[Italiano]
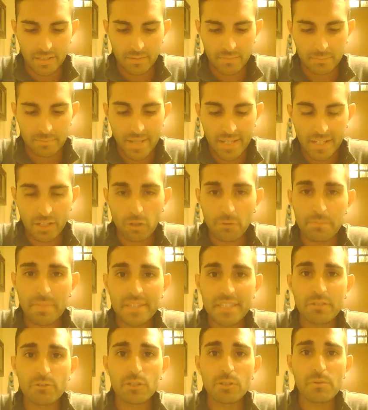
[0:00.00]
Bene,
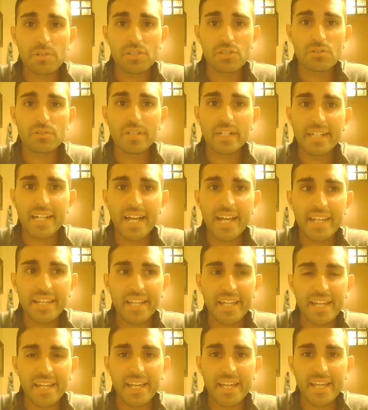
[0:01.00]
l'obiettivo di questo
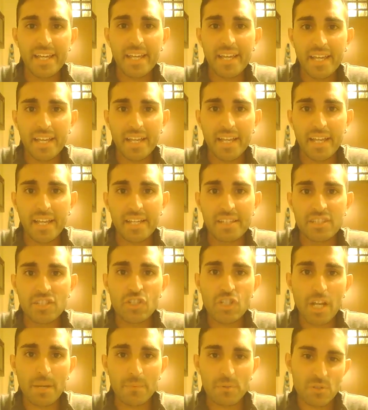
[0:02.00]
canale è,
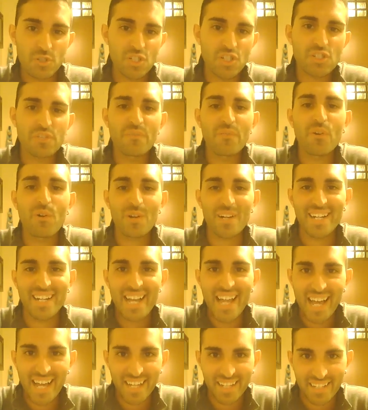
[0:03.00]
diciamo,
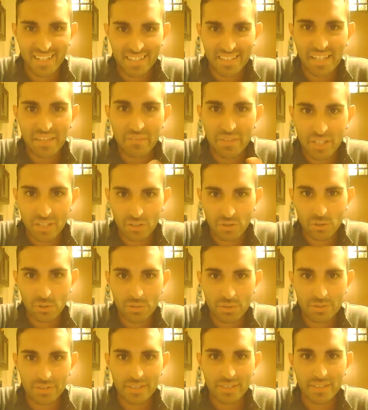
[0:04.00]
sfornare dei video
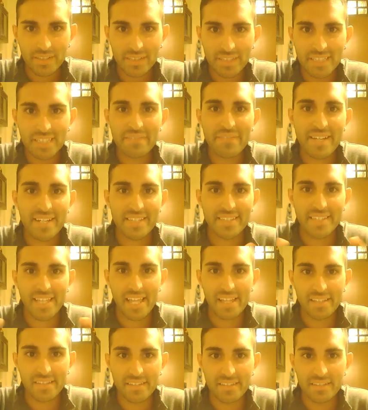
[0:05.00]

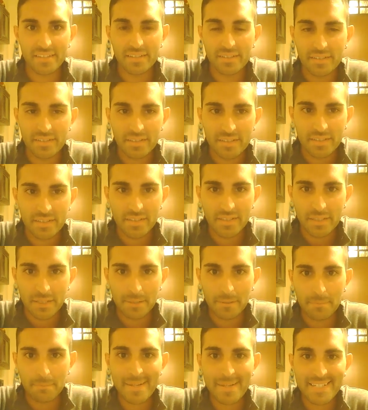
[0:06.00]
divertenti,
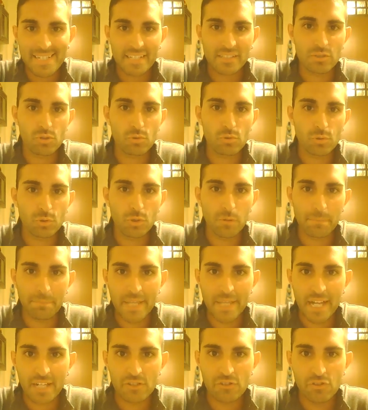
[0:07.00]
basati sul
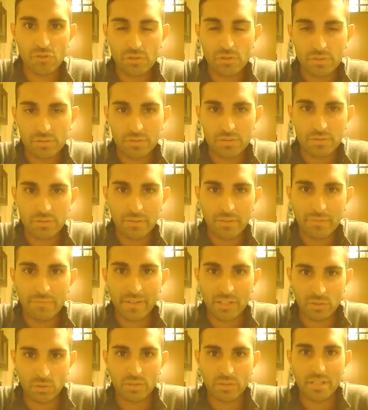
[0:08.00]
doppiaggio
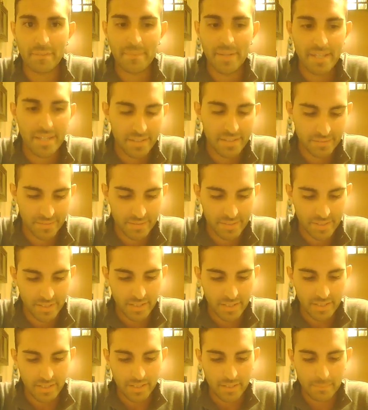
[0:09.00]
fatto da me,
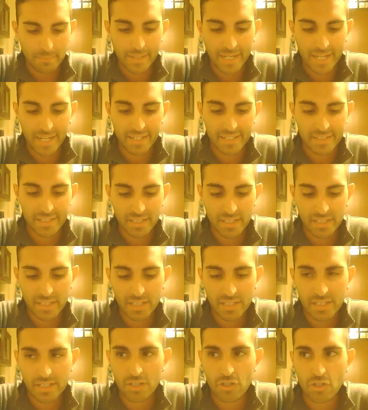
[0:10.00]
magari
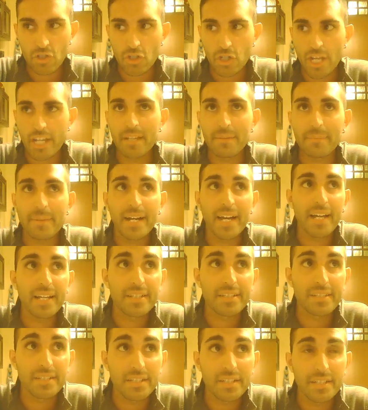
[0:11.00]
di scene, magari
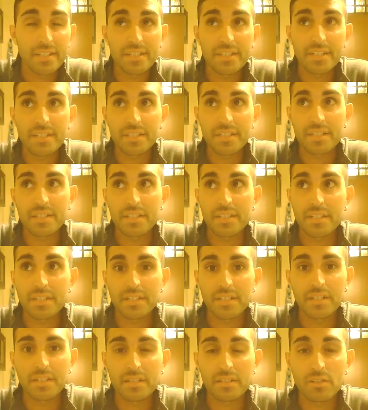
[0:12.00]

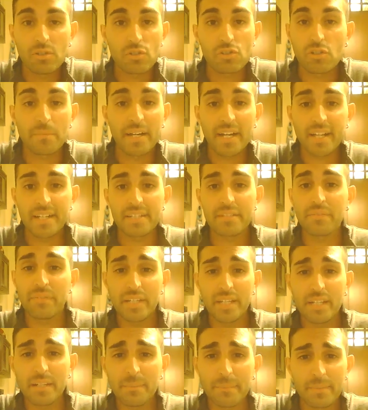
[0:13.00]
di, non so, magari di
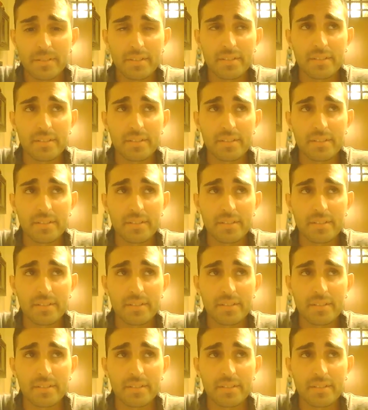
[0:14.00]
film,